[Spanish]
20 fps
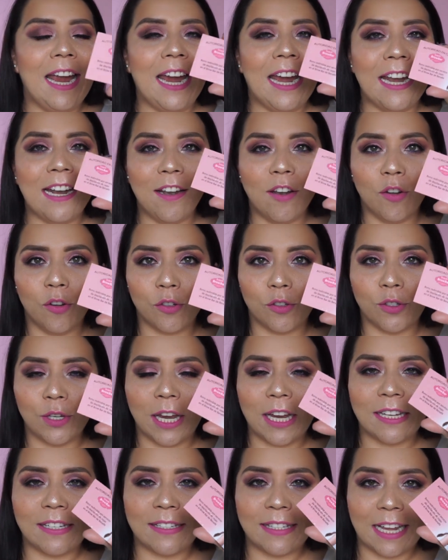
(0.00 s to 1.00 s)
En los
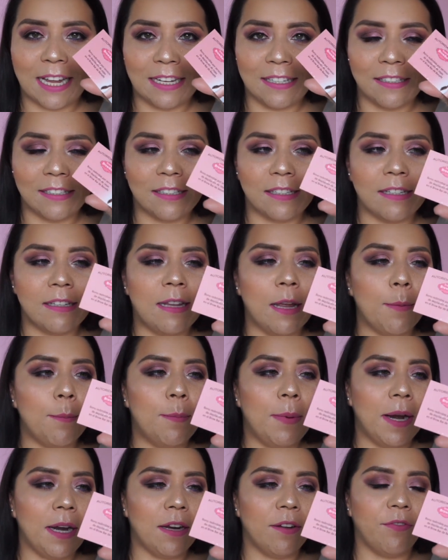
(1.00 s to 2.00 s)
stands de
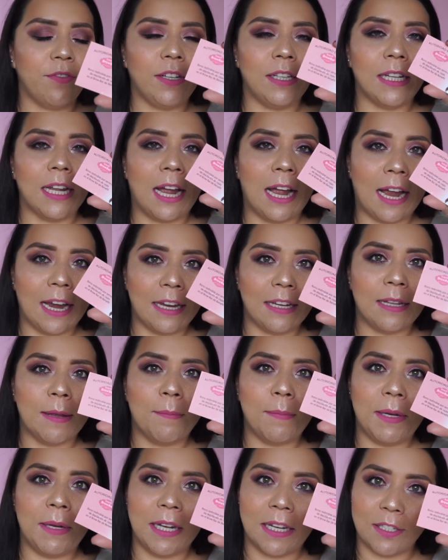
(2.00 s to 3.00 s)
Benefit hay
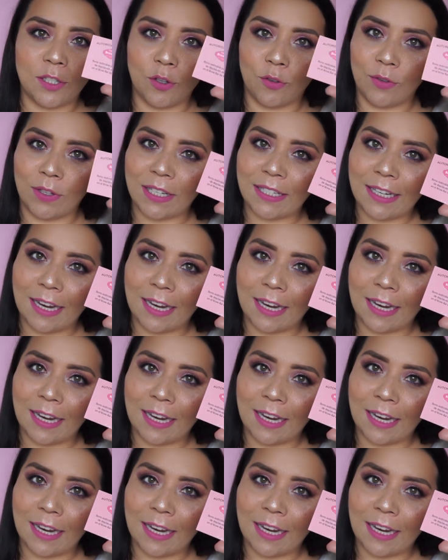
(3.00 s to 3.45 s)
depilación de